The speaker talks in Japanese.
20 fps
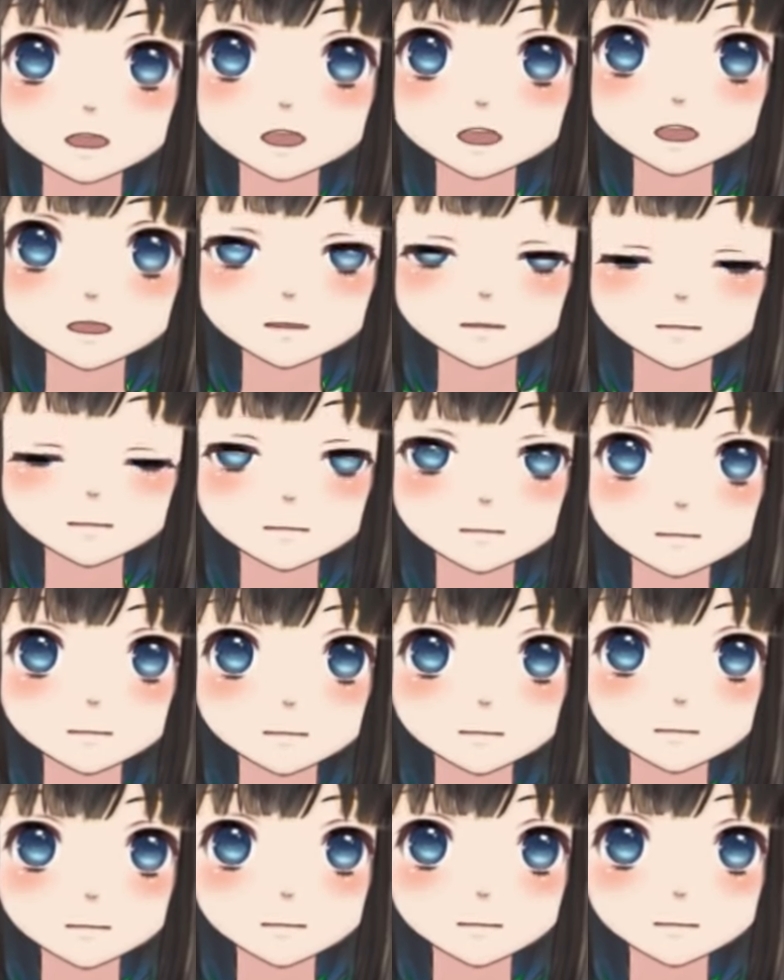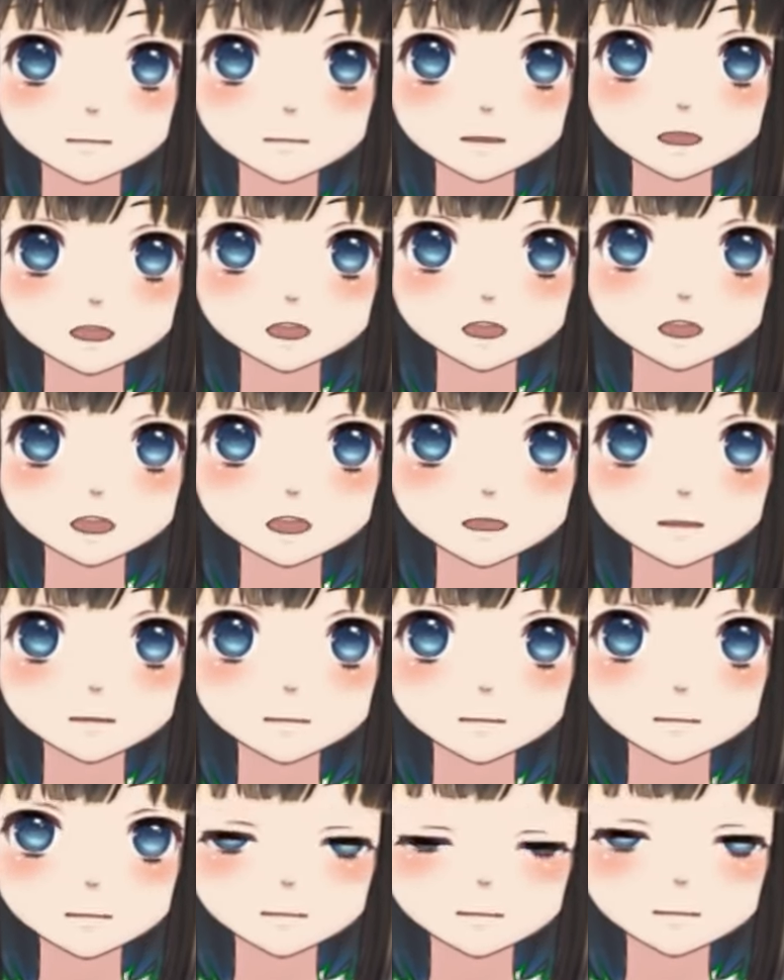り取っただけ、し
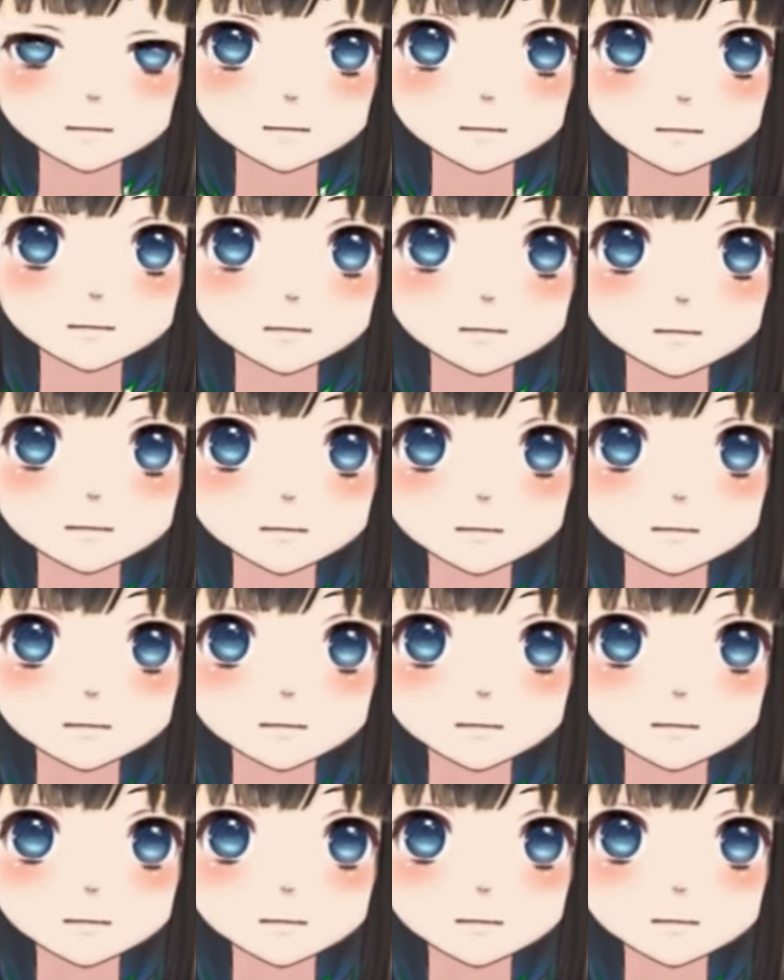かもね、